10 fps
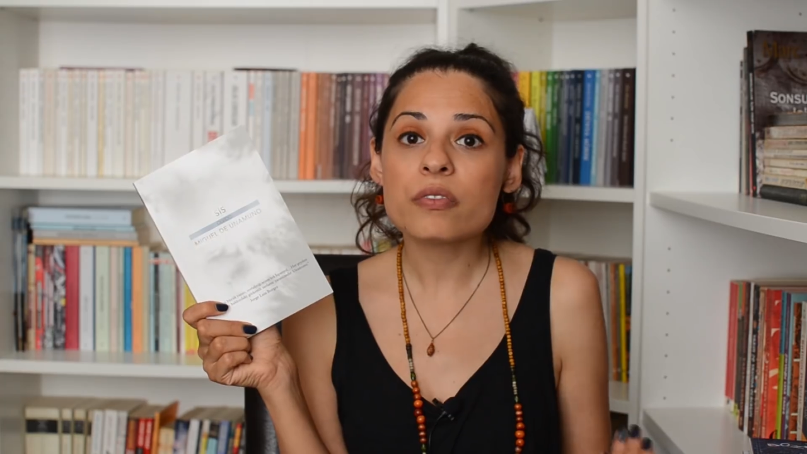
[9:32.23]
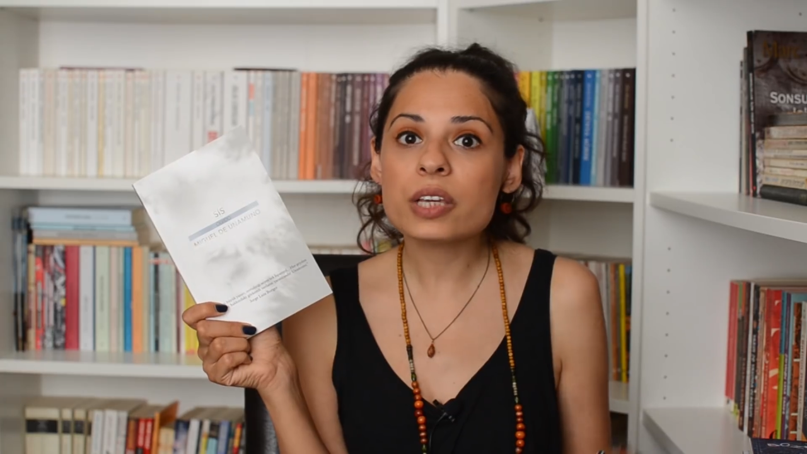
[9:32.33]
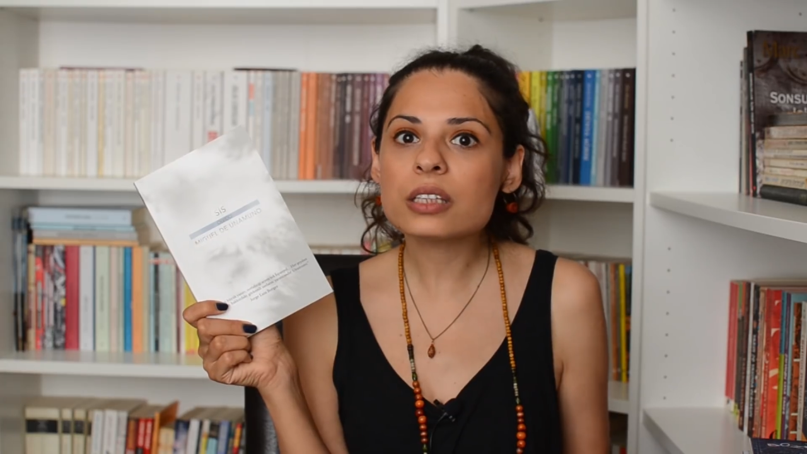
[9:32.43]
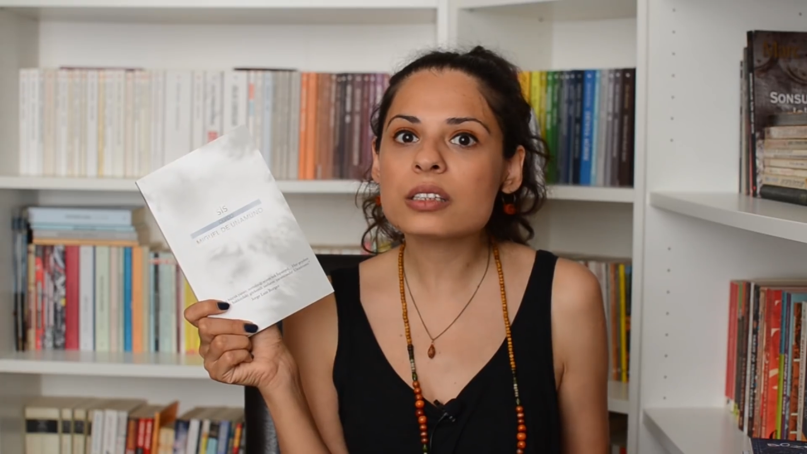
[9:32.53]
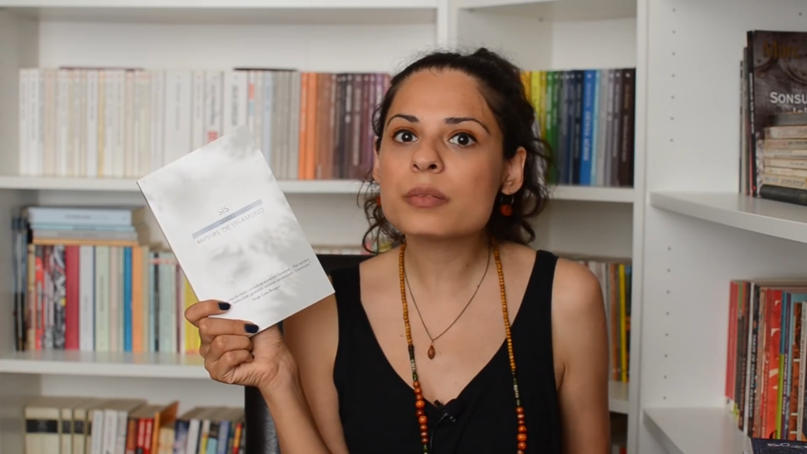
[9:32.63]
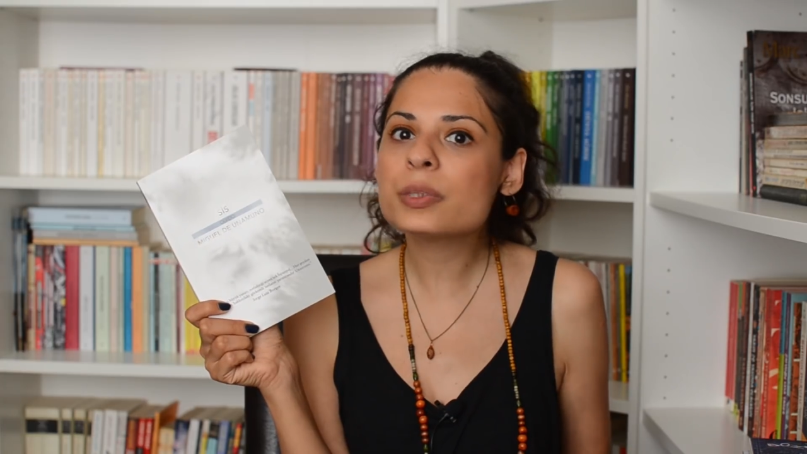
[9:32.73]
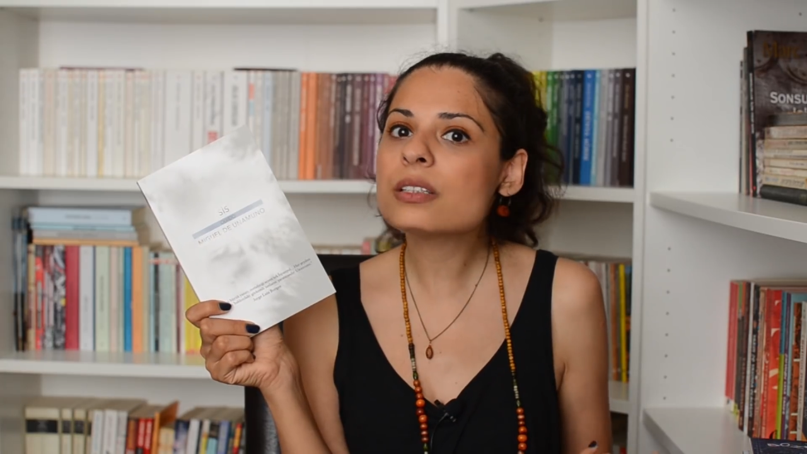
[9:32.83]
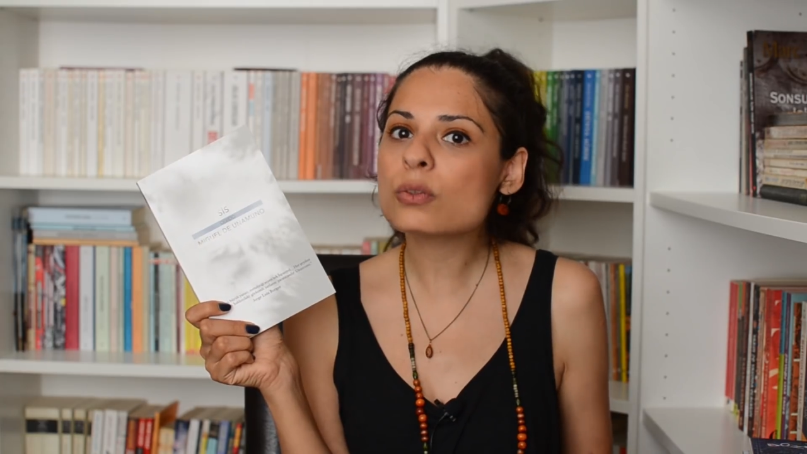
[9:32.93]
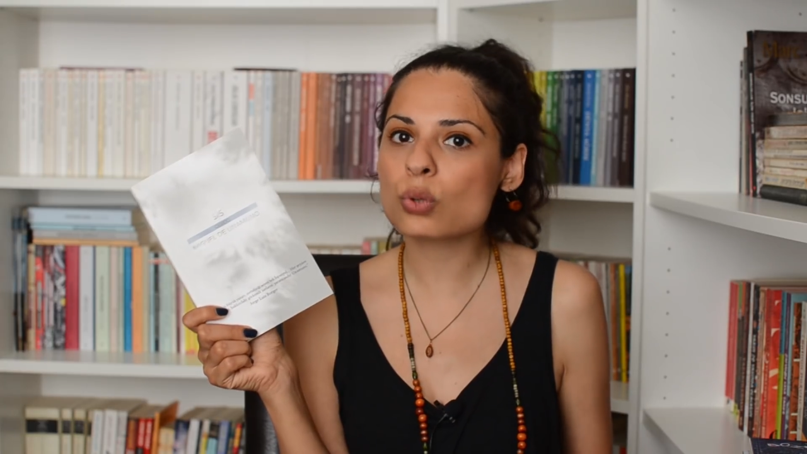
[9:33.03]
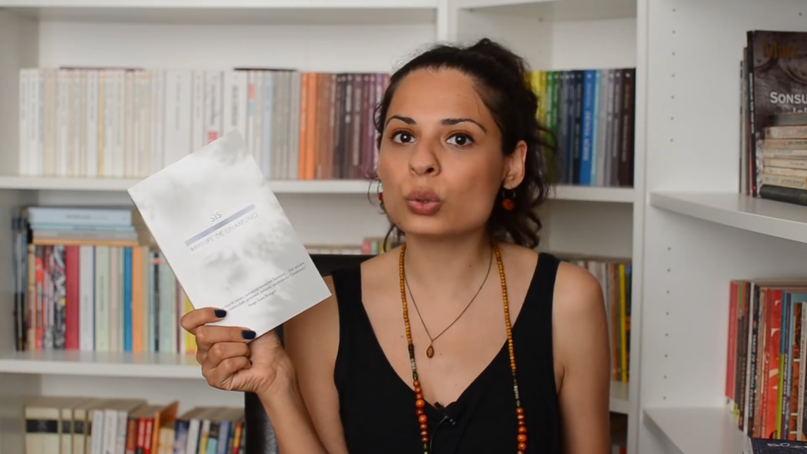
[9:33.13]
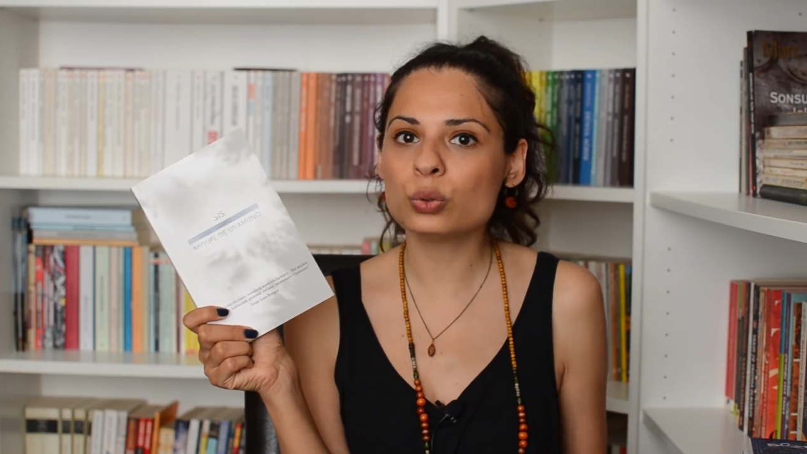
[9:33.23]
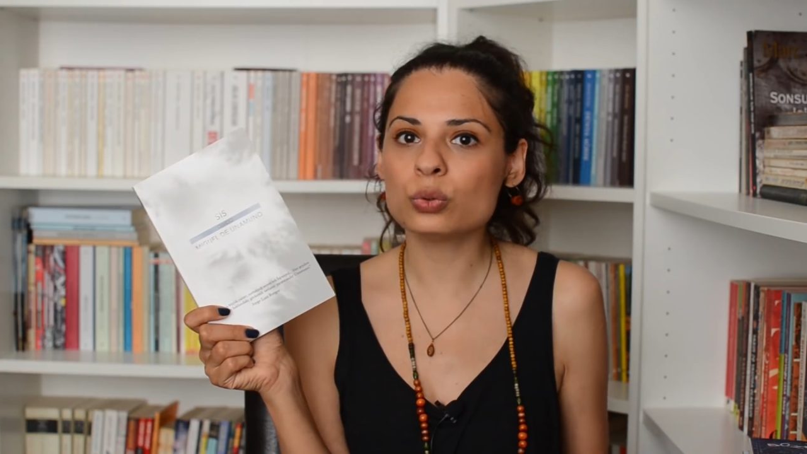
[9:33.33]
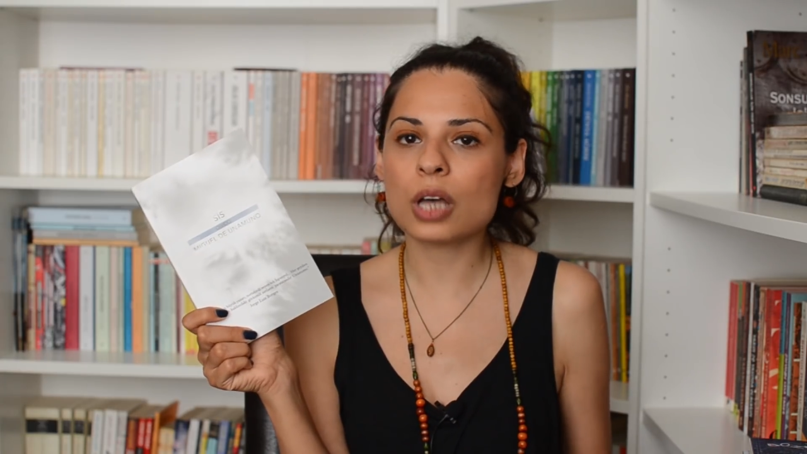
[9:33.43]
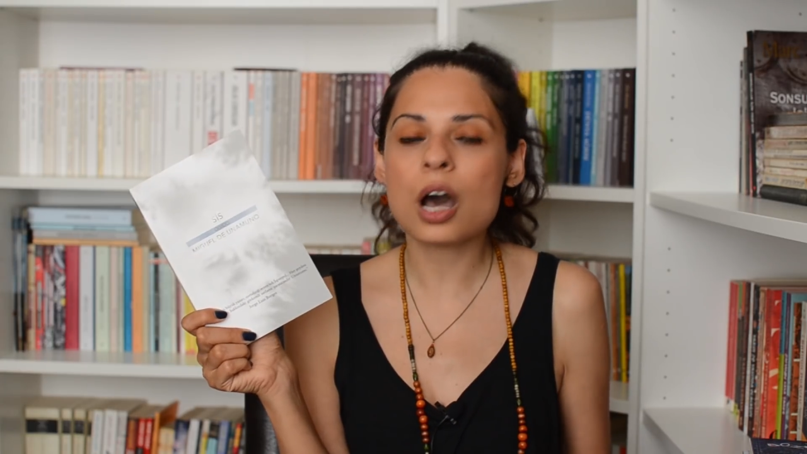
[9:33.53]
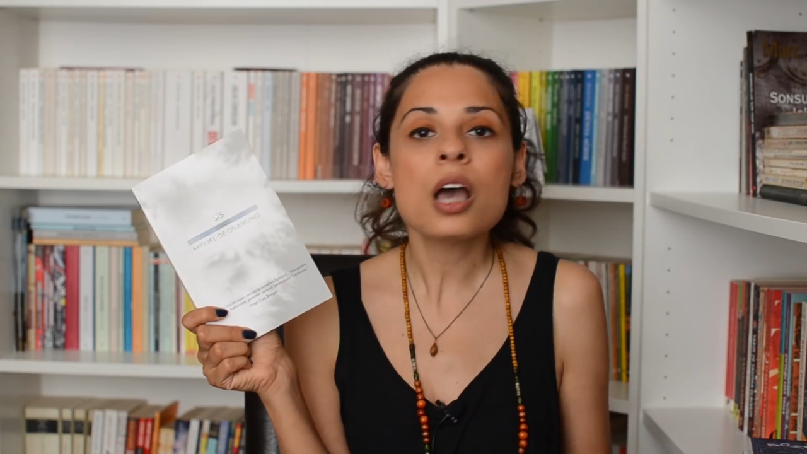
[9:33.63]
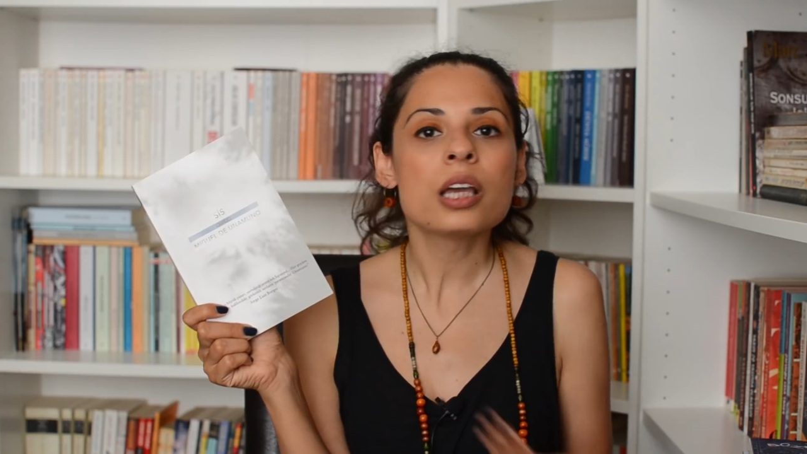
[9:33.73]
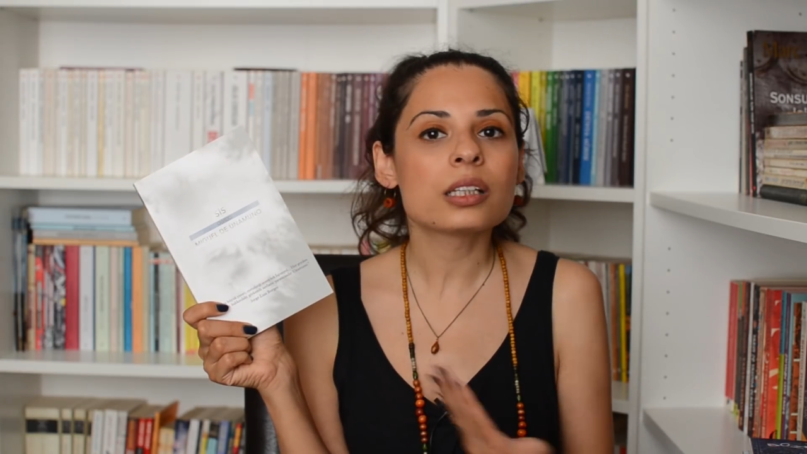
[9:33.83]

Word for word: ve kitabın sonunda